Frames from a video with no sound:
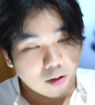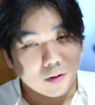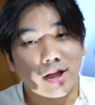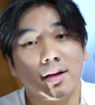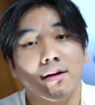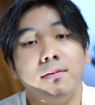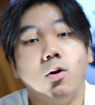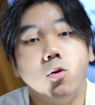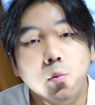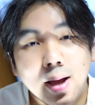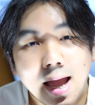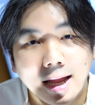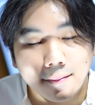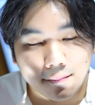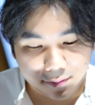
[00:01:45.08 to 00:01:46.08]
ลองเทียบกับ power
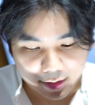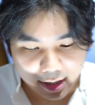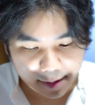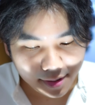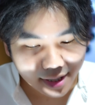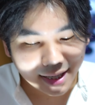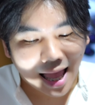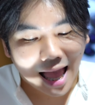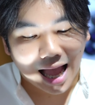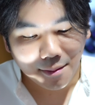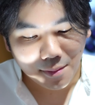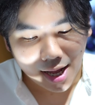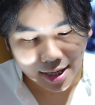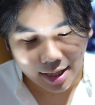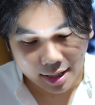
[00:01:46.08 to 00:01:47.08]
bank นะครับถ้ากลาง
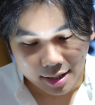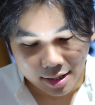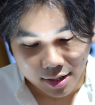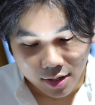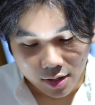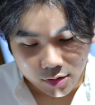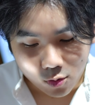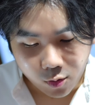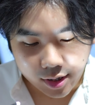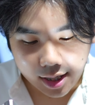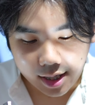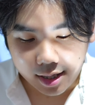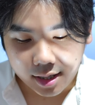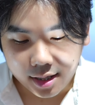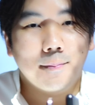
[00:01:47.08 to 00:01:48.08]
มาเนี่ยตัวเนี้
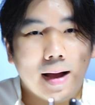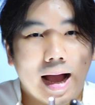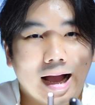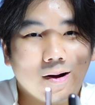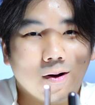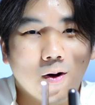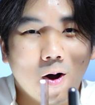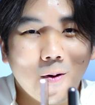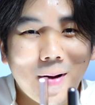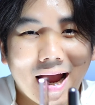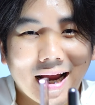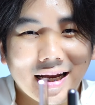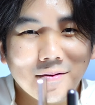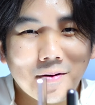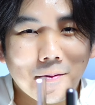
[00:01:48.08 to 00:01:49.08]
ยบางกว่า power bank
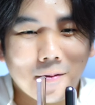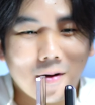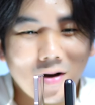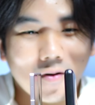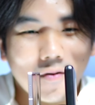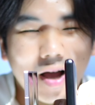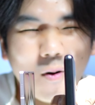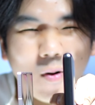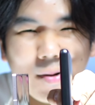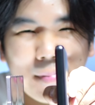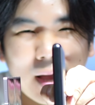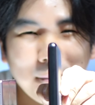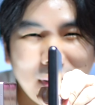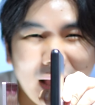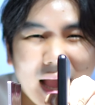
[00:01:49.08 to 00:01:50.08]
ที่แบบเขาเรียกว่าอุ้ย
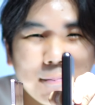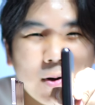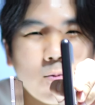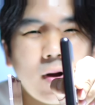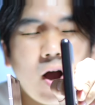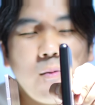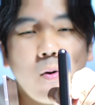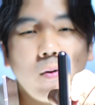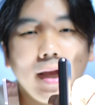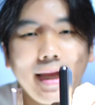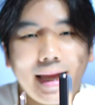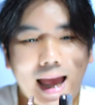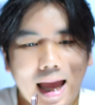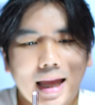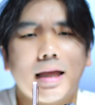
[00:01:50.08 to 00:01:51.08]
บางๆ เบาๆพก
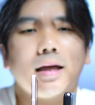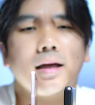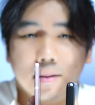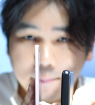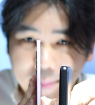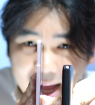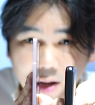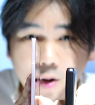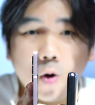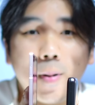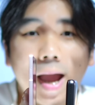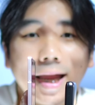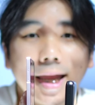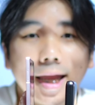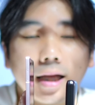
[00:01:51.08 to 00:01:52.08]
ง่ายๆ บางกว่า power
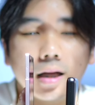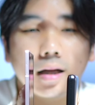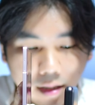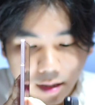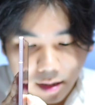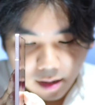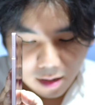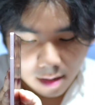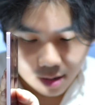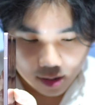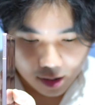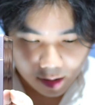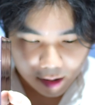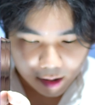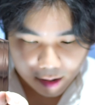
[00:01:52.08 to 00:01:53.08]
bank อีก หรือหรือ
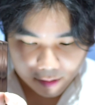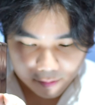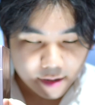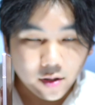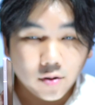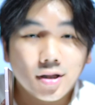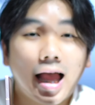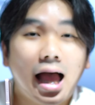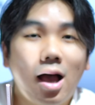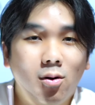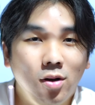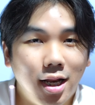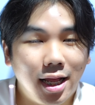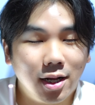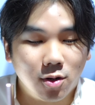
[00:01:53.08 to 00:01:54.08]
หรือสาวๆ
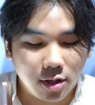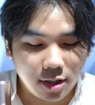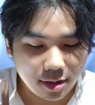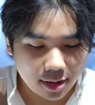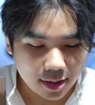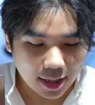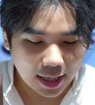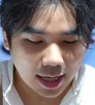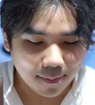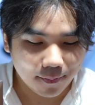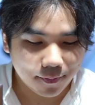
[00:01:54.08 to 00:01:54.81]
หลายๆคนนะครับ